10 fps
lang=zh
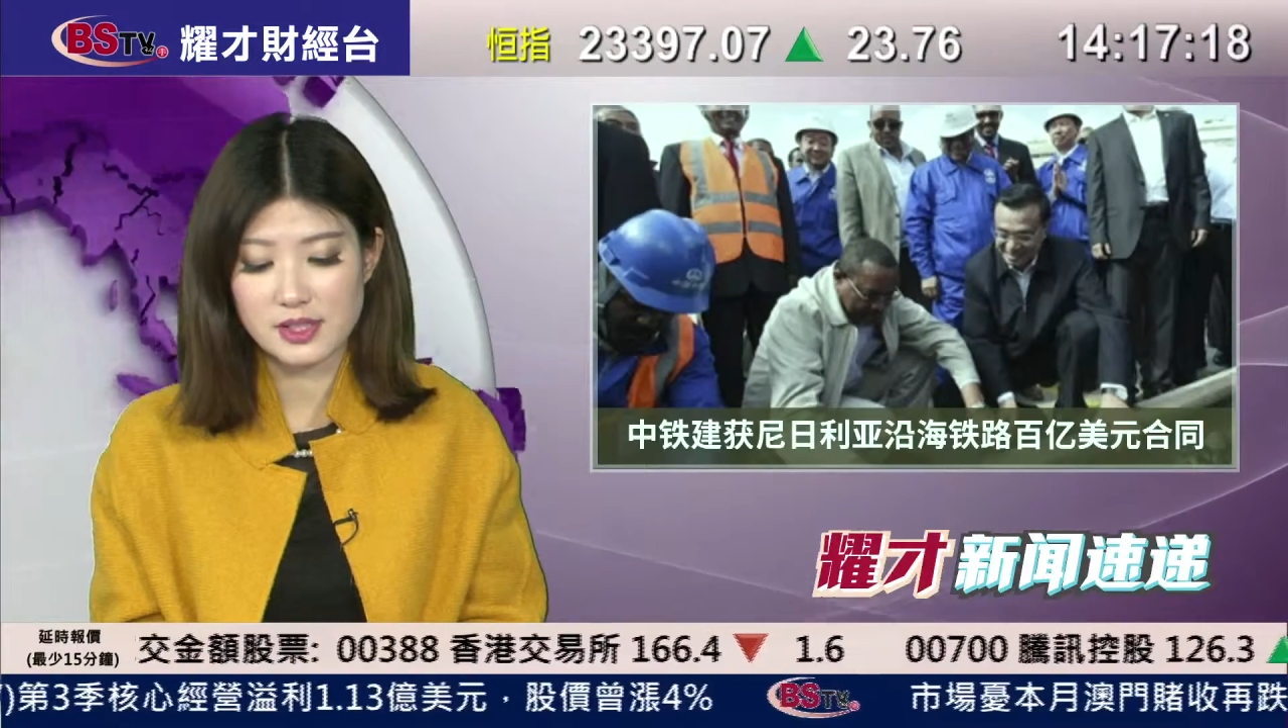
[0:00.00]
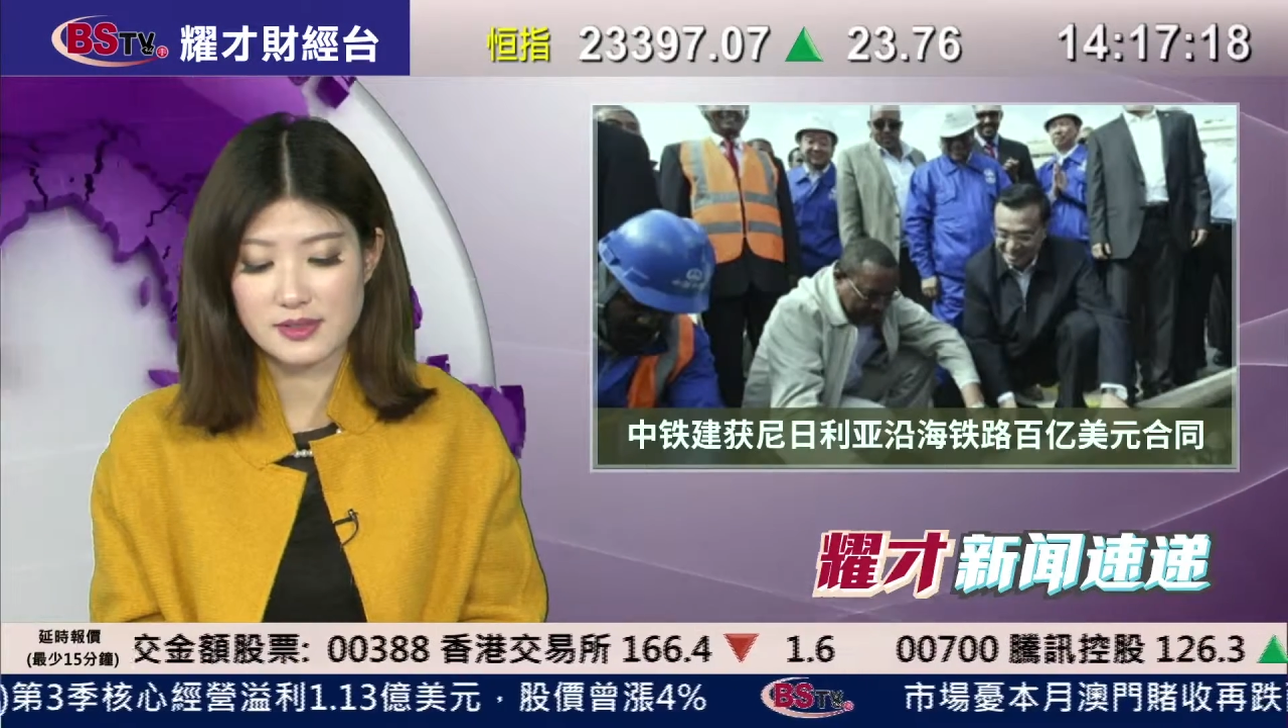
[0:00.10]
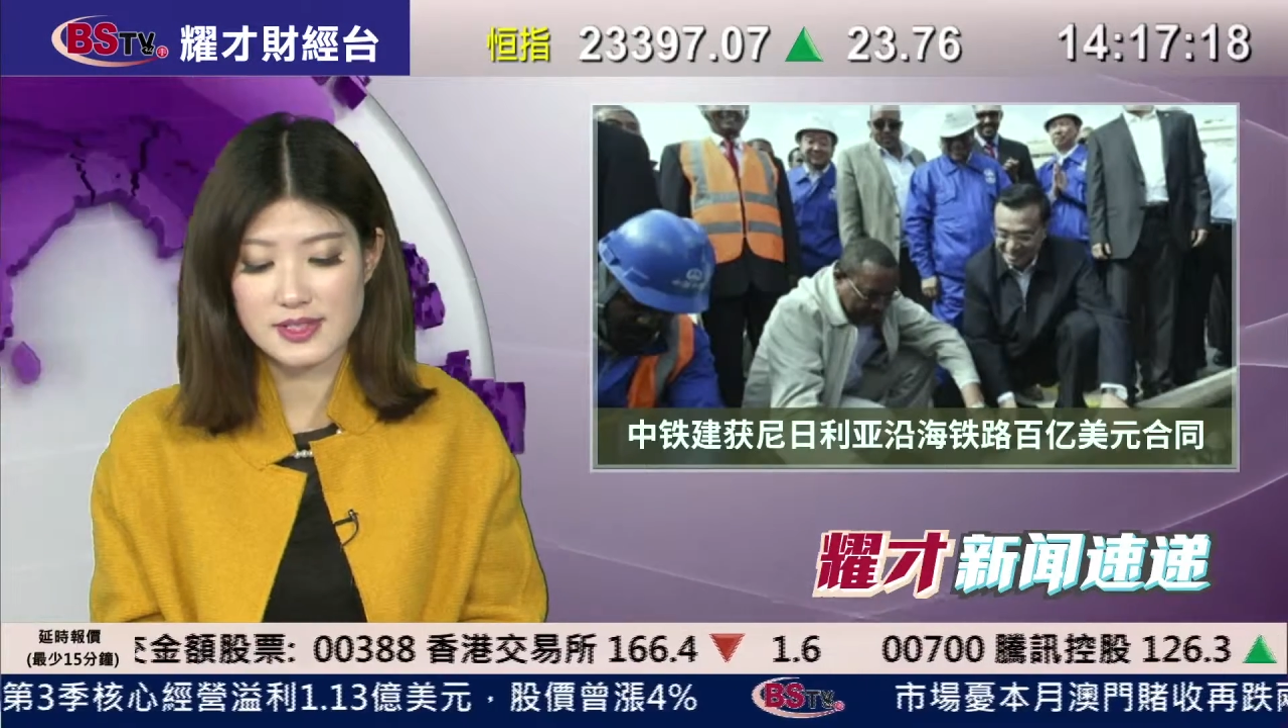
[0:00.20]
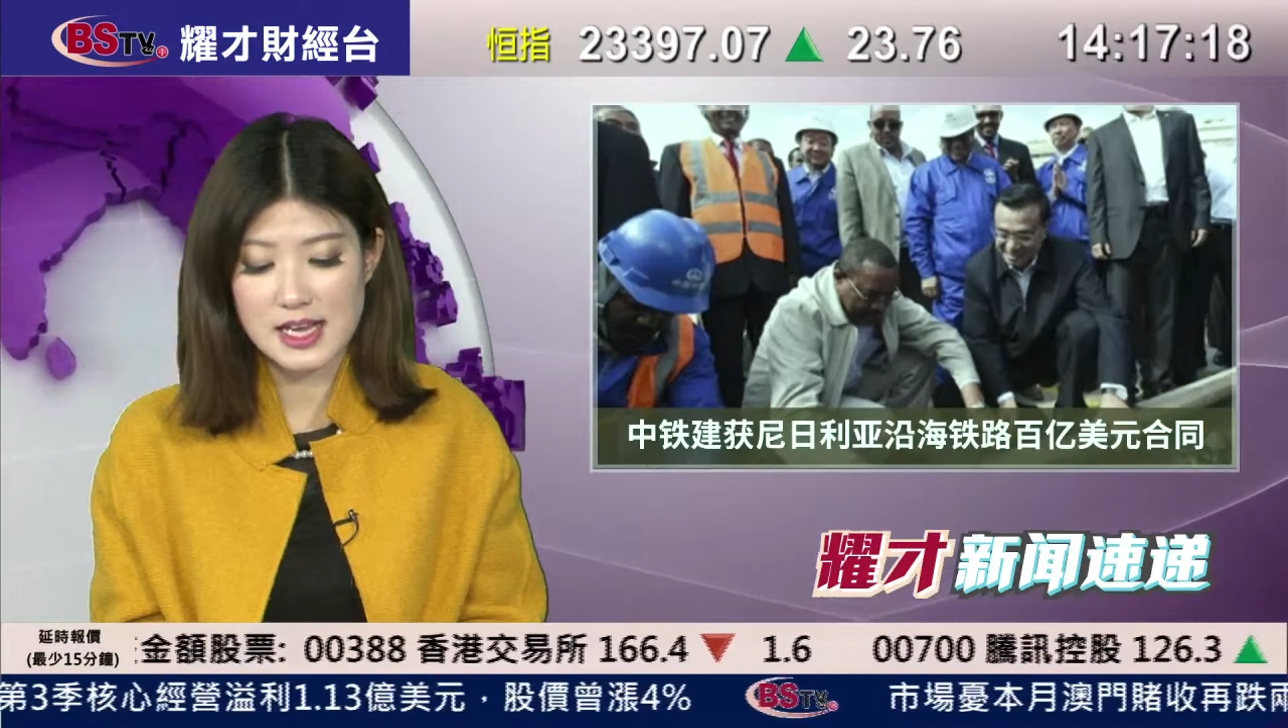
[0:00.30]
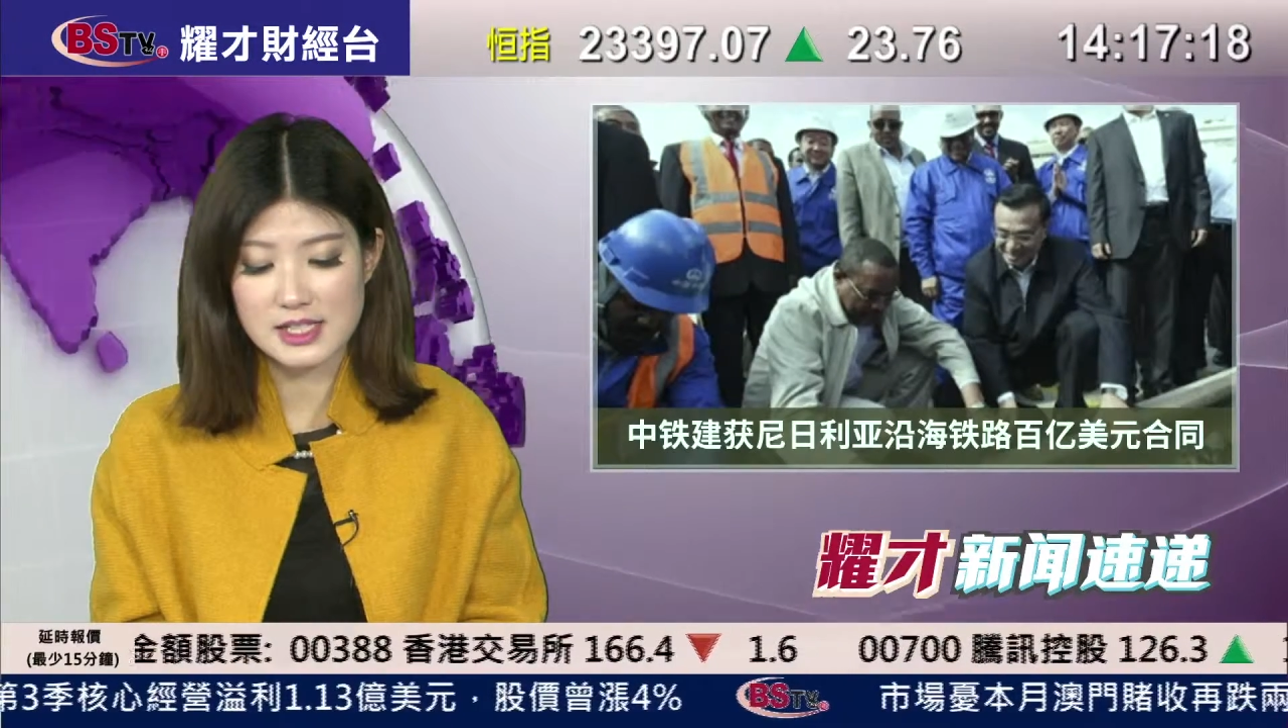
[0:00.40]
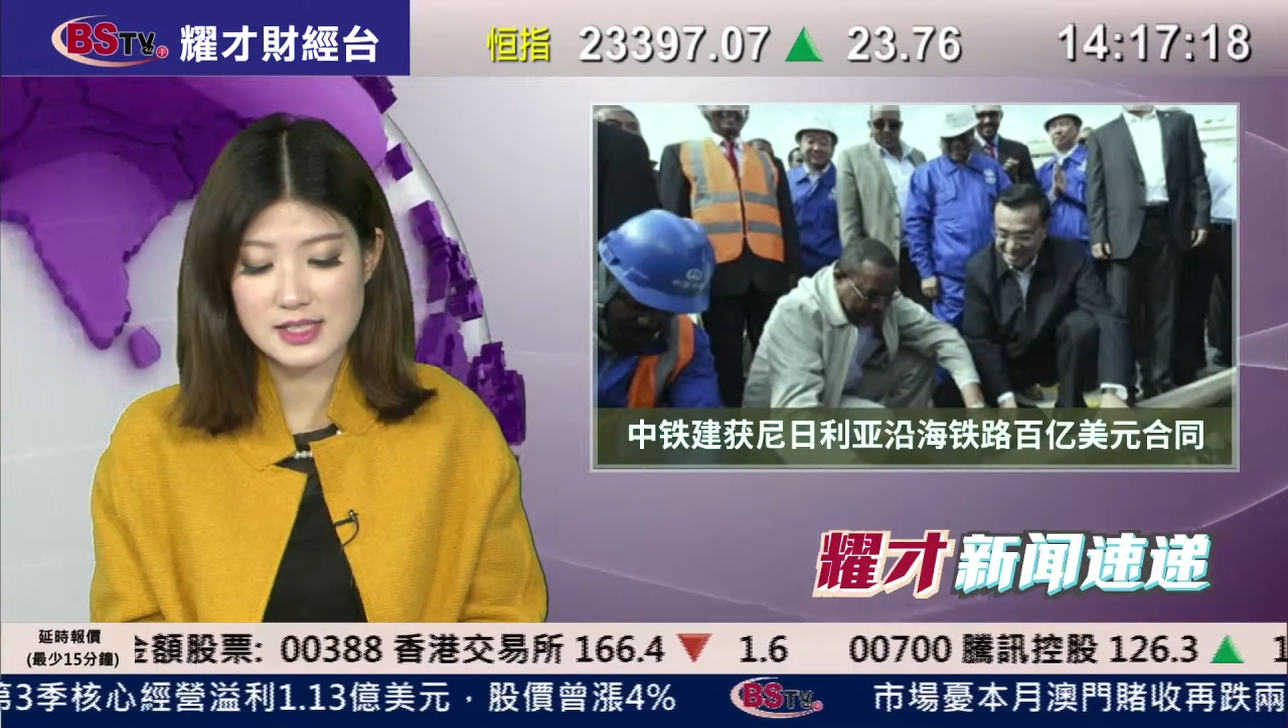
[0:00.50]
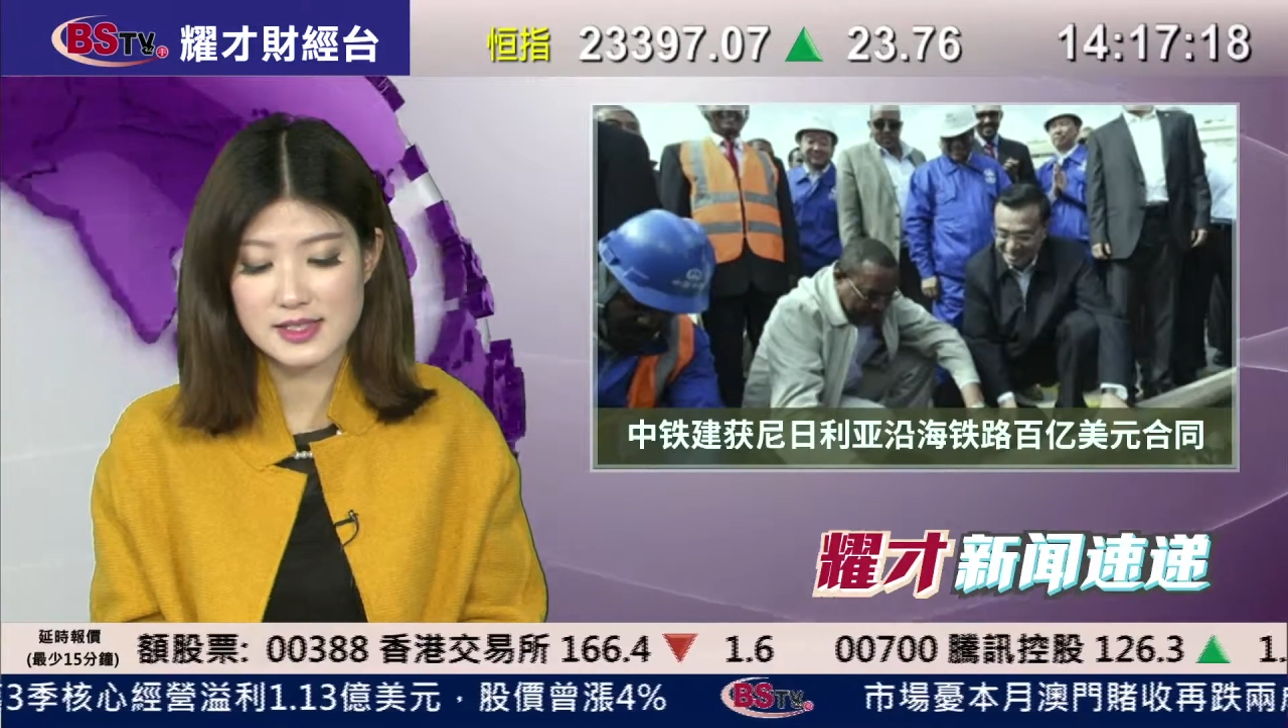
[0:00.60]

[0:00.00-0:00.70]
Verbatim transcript: 等价值